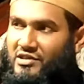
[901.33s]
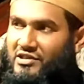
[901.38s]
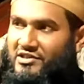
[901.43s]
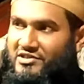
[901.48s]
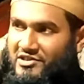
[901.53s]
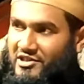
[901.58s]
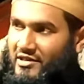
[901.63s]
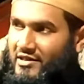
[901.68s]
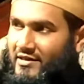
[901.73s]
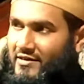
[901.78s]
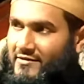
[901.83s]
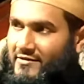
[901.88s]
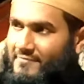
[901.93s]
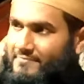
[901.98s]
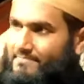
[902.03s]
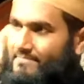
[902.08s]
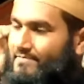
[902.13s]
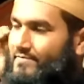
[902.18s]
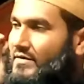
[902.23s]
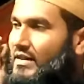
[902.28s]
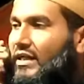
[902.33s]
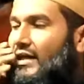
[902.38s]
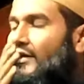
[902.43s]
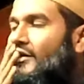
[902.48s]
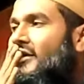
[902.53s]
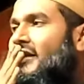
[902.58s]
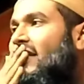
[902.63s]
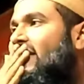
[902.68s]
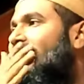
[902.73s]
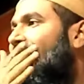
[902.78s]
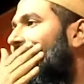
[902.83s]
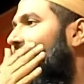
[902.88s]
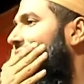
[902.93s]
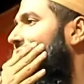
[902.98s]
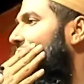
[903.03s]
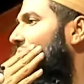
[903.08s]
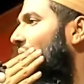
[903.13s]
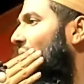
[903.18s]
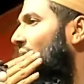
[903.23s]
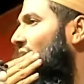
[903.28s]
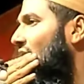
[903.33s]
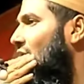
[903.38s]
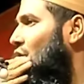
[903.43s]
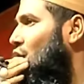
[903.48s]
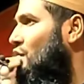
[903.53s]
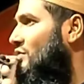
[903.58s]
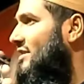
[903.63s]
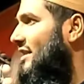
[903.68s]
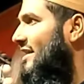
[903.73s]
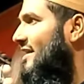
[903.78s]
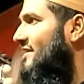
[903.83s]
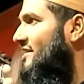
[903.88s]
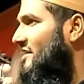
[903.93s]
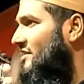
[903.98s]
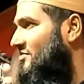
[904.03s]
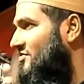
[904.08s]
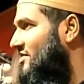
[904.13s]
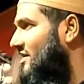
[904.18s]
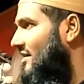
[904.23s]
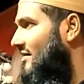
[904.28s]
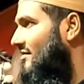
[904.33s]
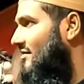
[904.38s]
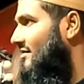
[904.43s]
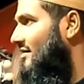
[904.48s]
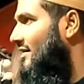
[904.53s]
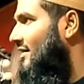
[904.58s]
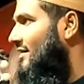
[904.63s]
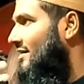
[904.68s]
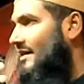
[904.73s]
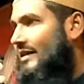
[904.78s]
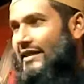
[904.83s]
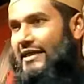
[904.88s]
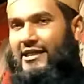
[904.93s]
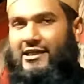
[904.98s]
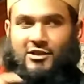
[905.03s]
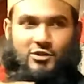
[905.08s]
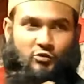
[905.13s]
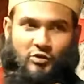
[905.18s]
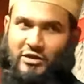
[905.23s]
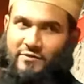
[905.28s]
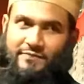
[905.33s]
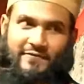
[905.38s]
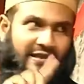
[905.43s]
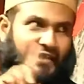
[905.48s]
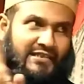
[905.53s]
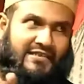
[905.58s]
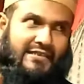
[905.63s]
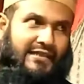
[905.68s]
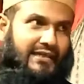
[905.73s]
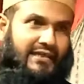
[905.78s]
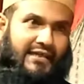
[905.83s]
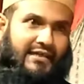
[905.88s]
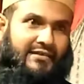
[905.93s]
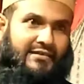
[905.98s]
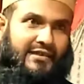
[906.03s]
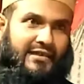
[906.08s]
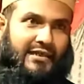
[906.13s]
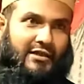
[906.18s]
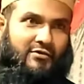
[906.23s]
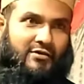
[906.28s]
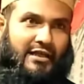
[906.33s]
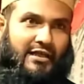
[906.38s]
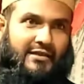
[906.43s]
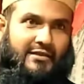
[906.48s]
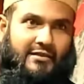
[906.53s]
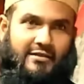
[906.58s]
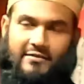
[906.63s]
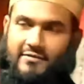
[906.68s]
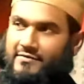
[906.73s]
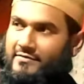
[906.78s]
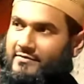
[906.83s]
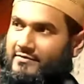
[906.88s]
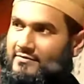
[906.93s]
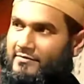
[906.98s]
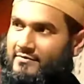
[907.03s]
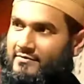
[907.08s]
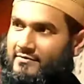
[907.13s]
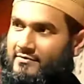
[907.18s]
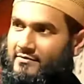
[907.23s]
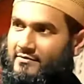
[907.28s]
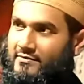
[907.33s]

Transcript: অনেক মানুষই নিচ্ছে না হ্যাঁ, ওটা তো আলাদা ব্যাপার কিন্তু যারা নিচ্ছেন এখানে তো ওই ফেরেস্তা নেই যে কেউ নেয়নি